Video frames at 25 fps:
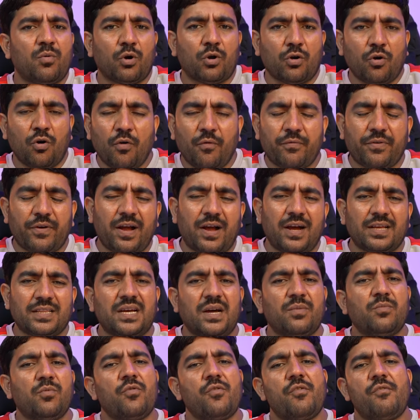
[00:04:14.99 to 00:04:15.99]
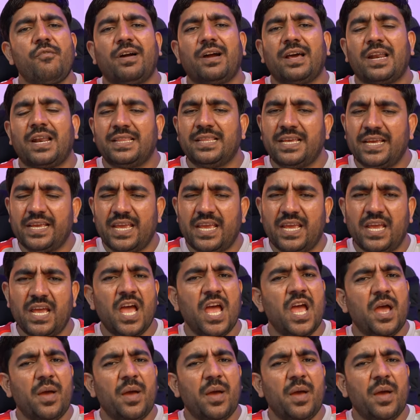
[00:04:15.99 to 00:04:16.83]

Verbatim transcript: बोर्ड को ऑफ रखा था मूवी वगैरह देखी